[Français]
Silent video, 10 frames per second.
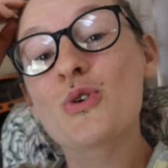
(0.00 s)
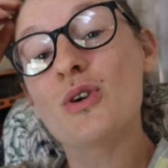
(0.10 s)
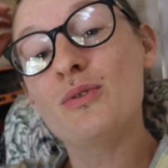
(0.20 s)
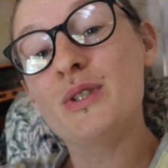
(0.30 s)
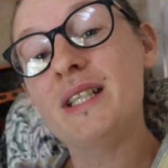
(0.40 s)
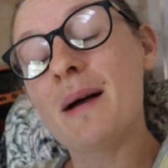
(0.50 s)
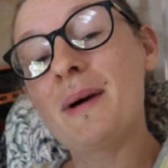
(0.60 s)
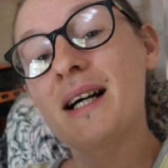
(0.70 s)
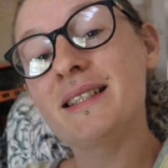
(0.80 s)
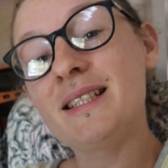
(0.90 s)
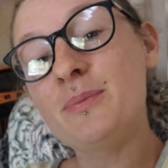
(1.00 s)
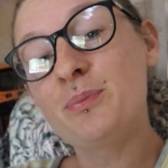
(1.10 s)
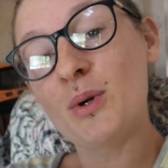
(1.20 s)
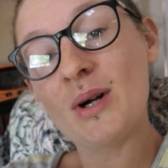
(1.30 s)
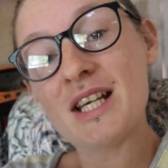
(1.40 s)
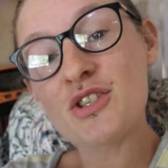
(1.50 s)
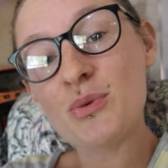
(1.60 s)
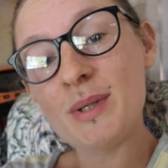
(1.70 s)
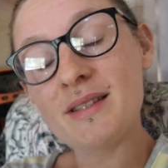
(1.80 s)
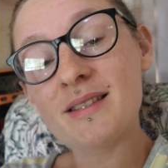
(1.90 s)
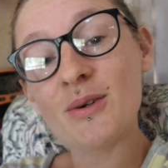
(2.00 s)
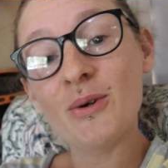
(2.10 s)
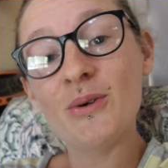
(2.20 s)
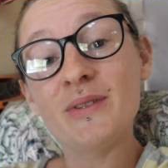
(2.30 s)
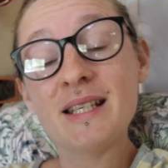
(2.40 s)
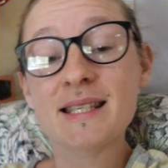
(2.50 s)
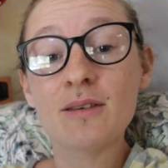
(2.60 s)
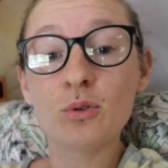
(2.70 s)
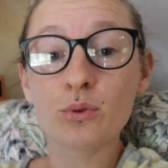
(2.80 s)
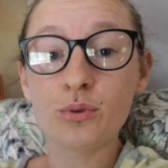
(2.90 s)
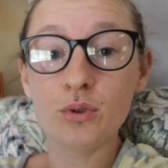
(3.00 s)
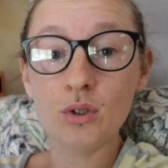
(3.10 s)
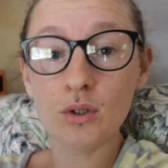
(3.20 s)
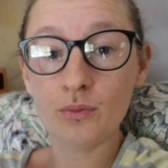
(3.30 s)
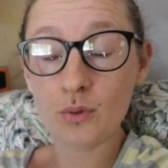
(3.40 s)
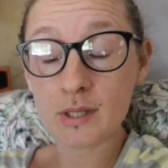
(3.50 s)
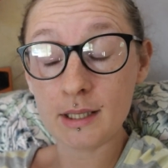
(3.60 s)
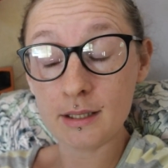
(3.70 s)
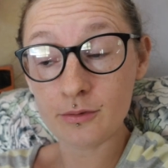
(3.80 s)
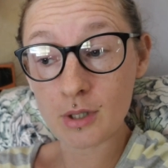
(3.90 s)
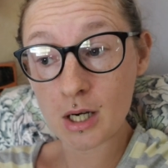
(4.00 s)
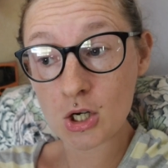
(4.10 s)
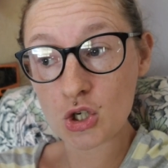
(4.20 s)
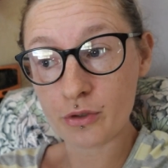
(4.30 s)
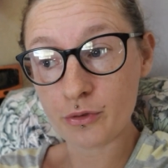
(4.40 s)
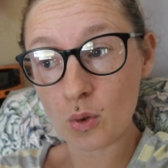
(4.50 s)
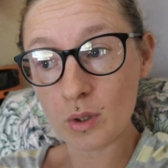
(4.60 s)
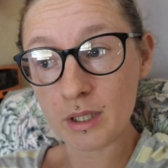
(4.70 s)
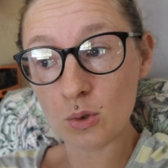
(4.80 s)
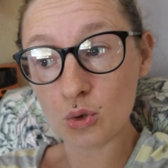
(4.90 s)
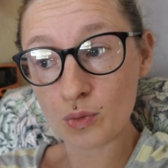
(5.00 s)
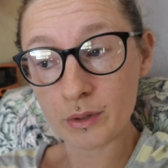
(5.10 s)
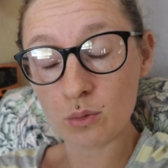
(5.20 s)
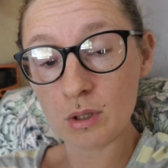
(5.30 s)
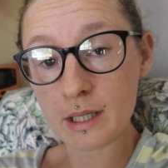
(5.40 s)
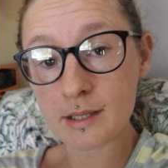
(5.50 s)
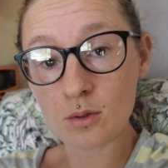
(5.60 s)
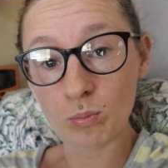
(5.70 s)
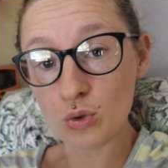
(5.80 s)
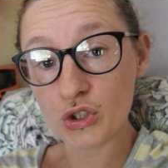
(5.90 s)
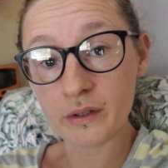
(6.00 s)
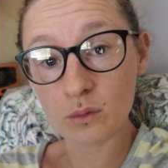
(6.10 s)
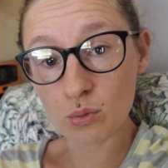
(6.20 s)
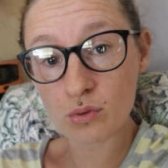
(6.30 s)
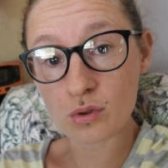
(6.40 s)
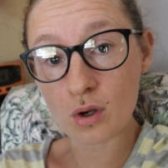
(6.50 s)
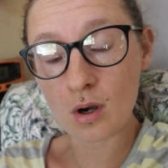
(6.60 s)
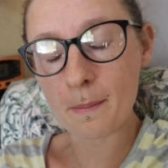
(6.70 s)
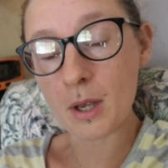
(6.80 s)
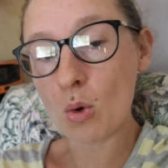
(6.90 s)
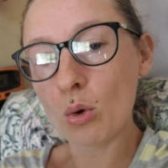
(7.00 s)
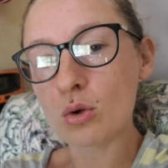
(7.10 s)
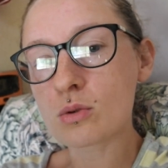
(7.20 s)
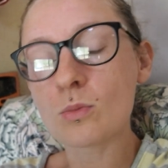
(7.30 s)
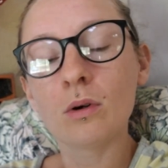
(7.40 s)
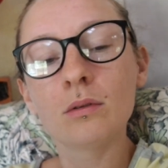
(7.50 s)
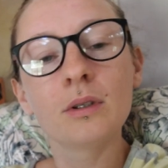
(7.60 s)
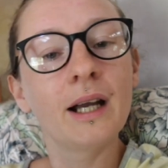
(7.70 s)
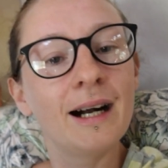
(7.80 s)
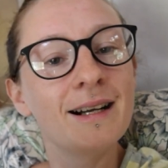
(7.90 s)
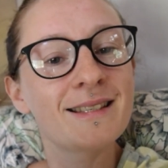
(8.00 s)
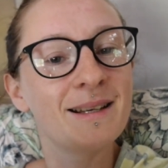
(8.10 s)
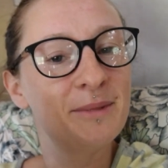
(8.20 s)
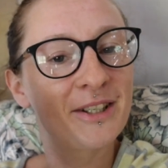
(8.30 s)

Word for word: Je vous dis à mardi pour la suite des aventures, vous allez le voir, j'ai frôlé le joint de culasse, et en plus j'étais toute seule, mais heureusement, grâce à mes